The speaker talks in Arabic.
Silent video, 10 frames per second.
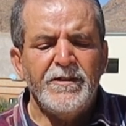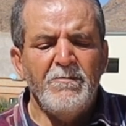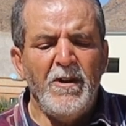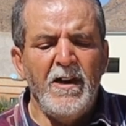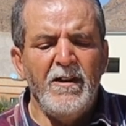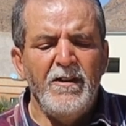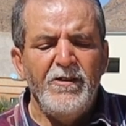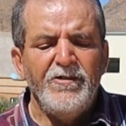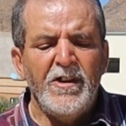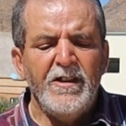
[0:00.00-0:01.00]
طبعة
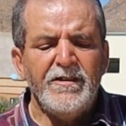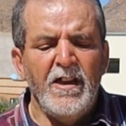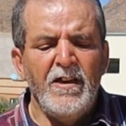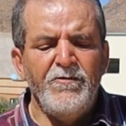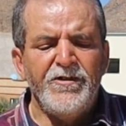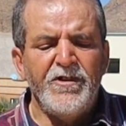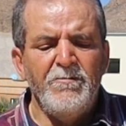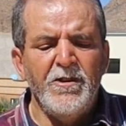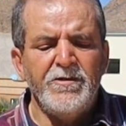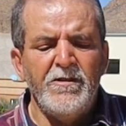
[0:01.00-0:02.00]
سنة
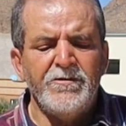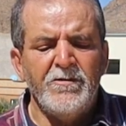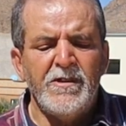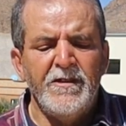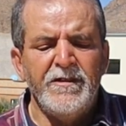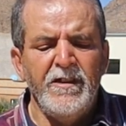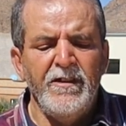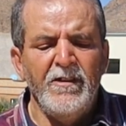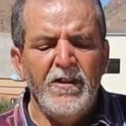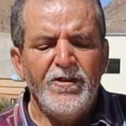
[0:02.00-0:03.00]

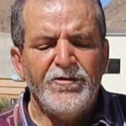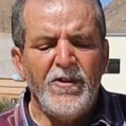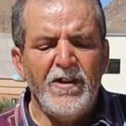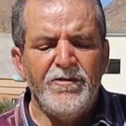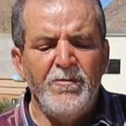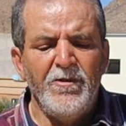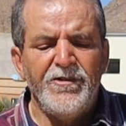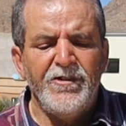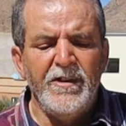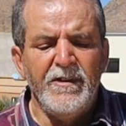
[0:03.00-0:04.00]
1933 صفحة
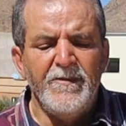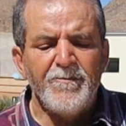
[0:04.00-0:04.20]
97